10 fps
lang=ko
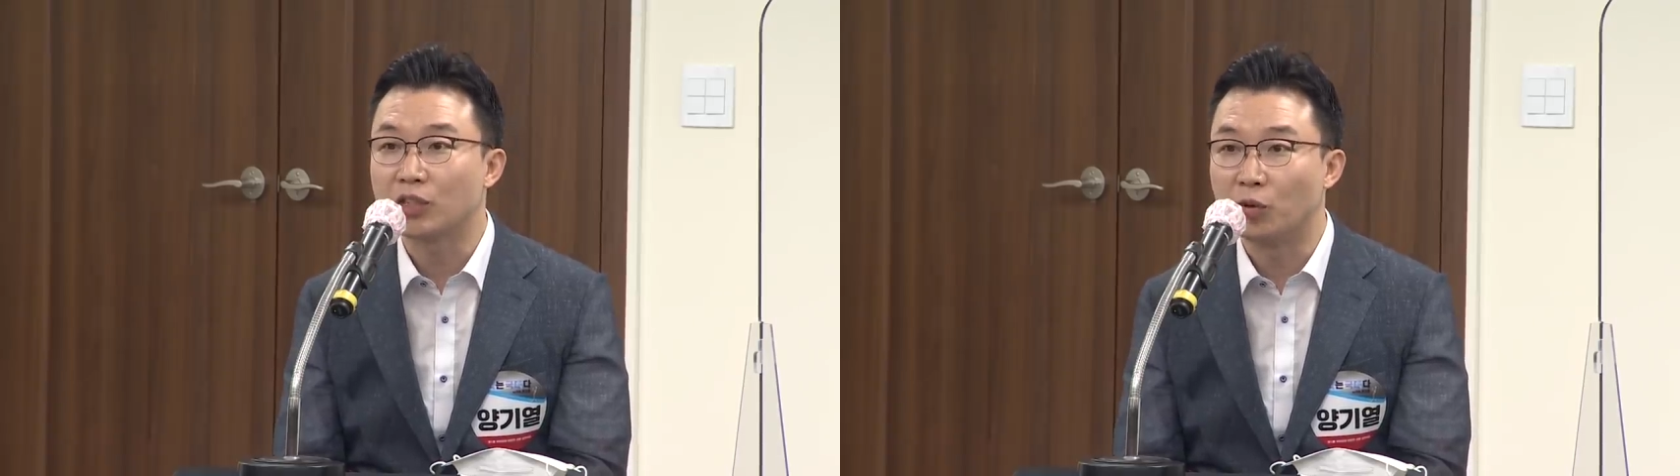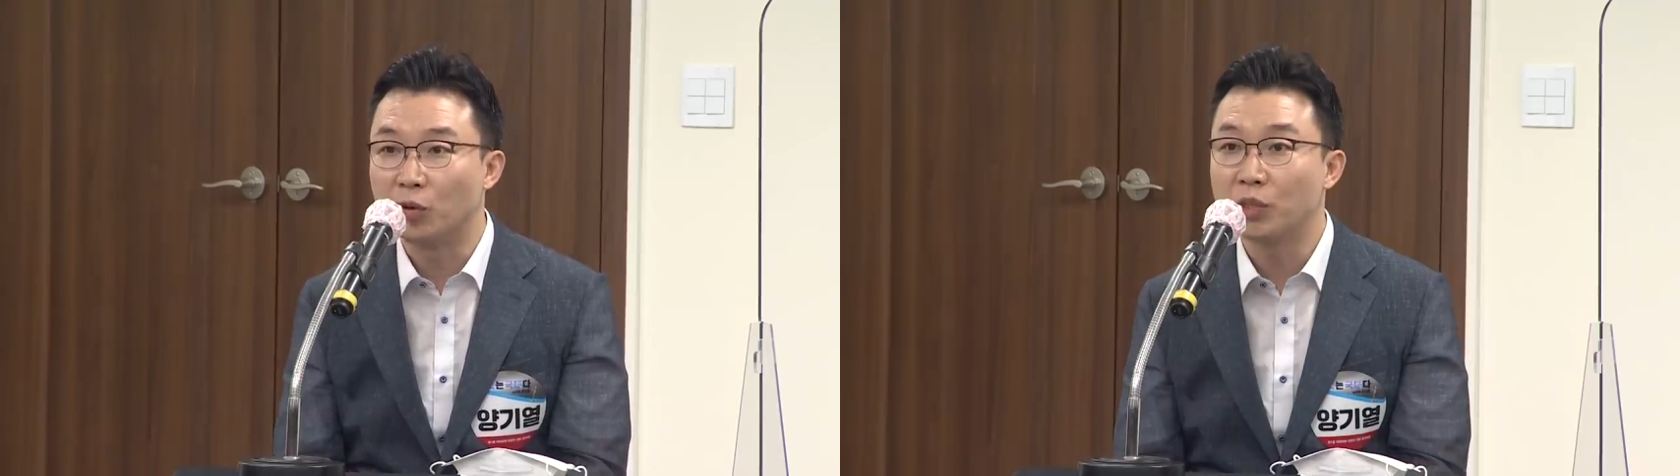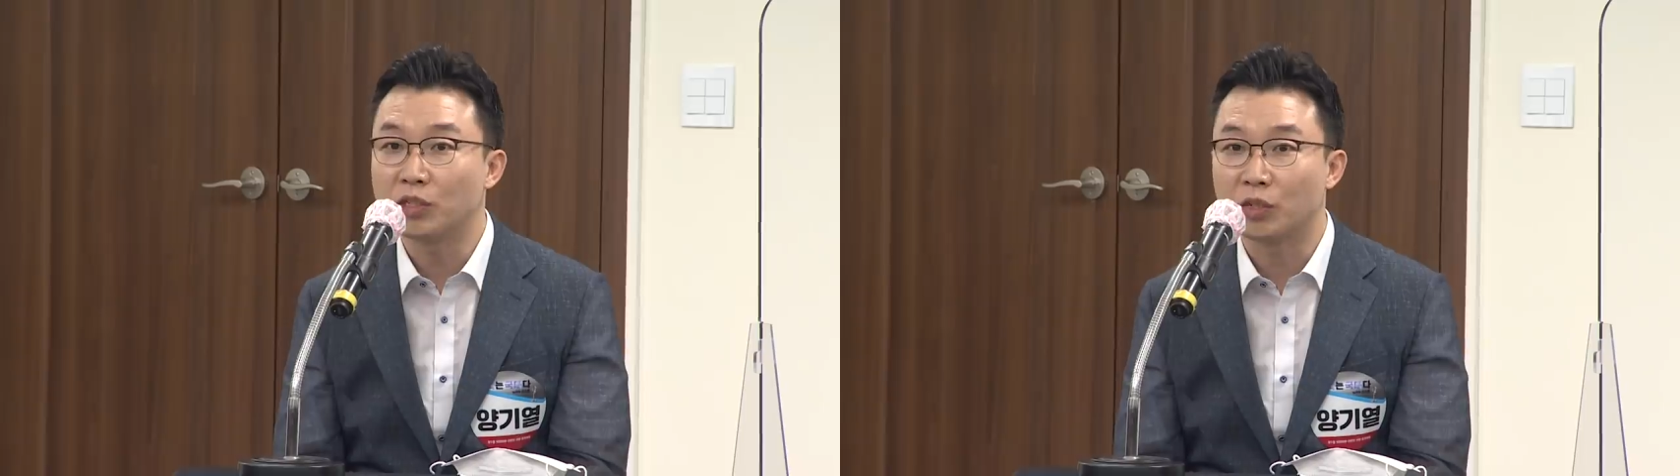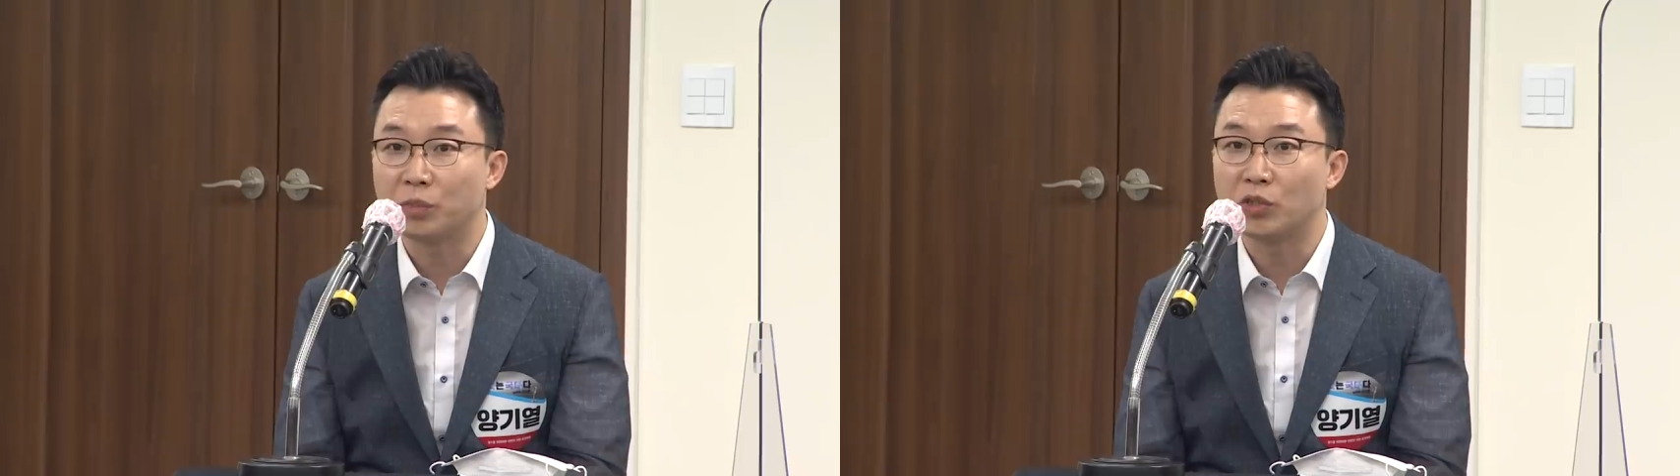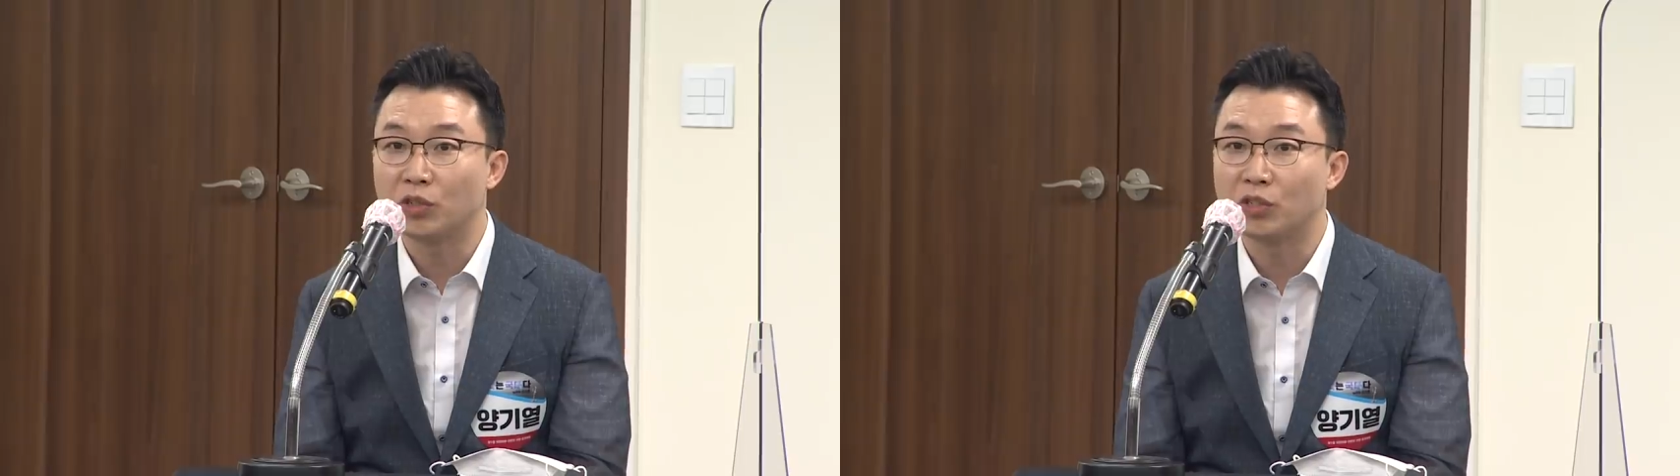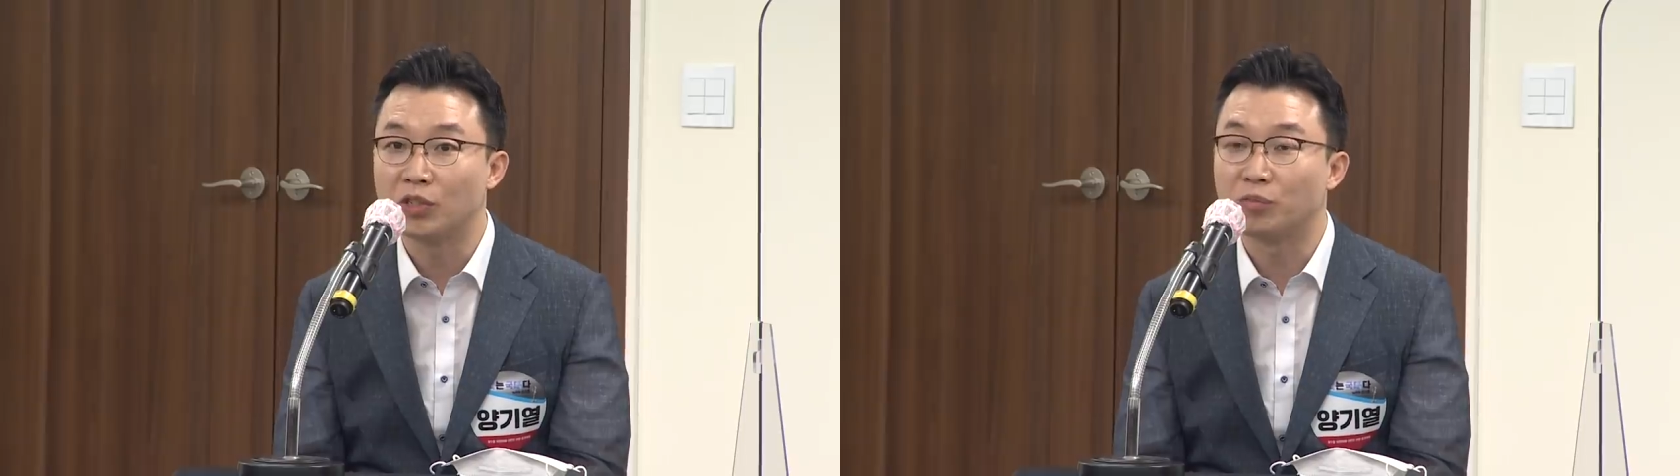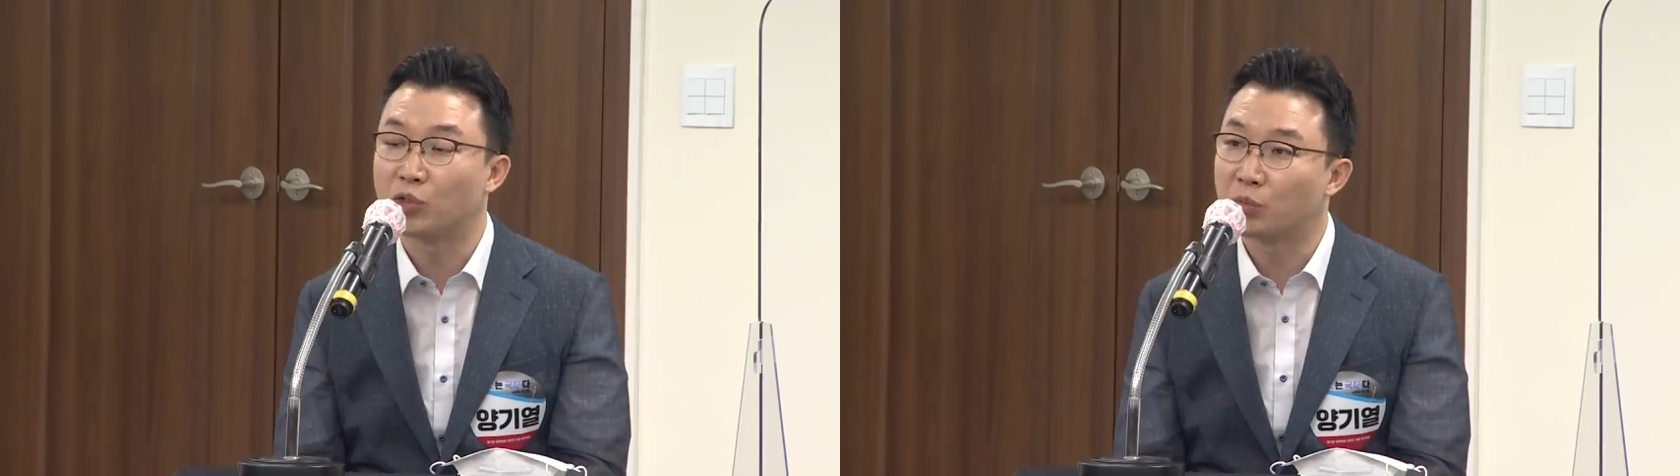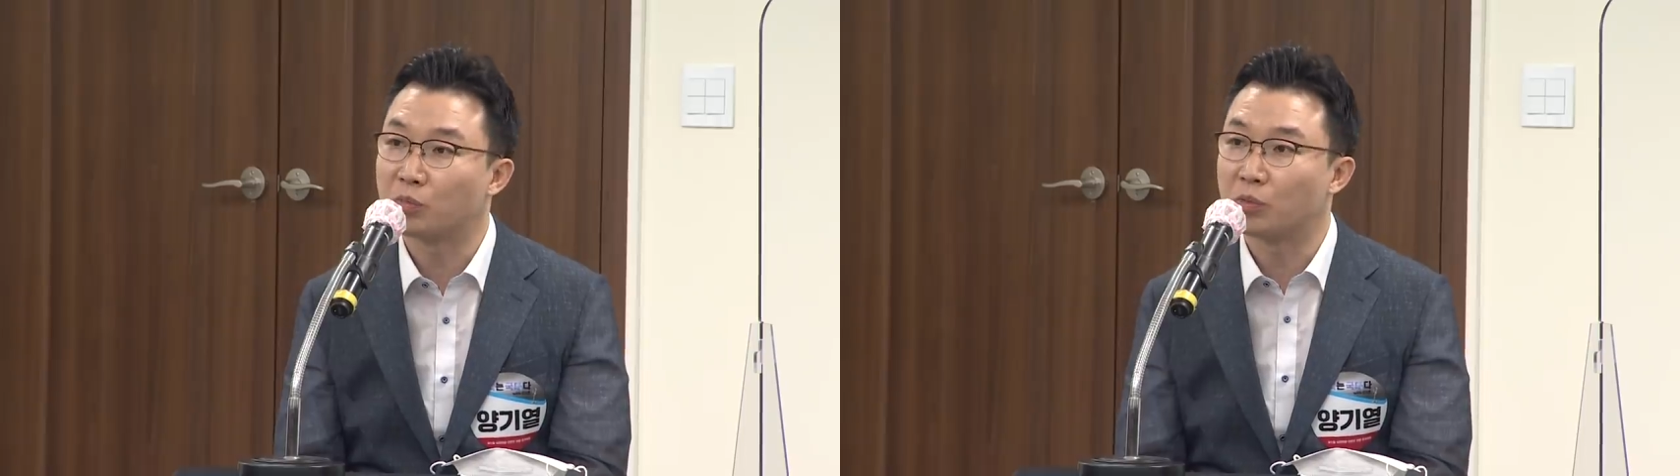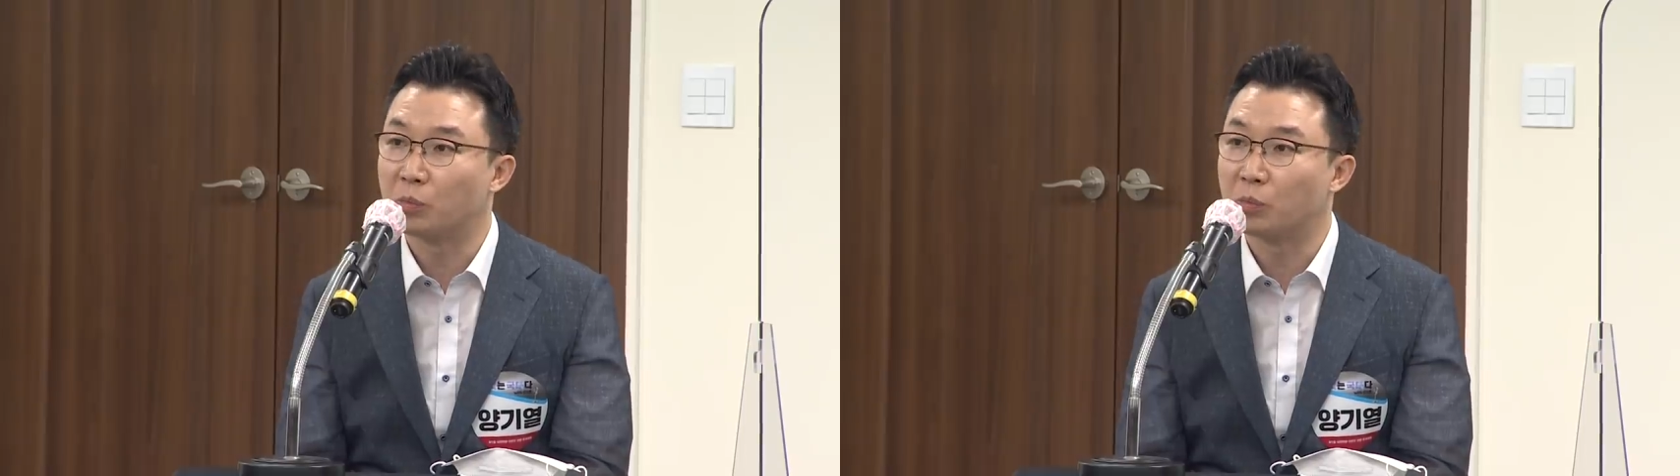언론에서 비춰지는 부족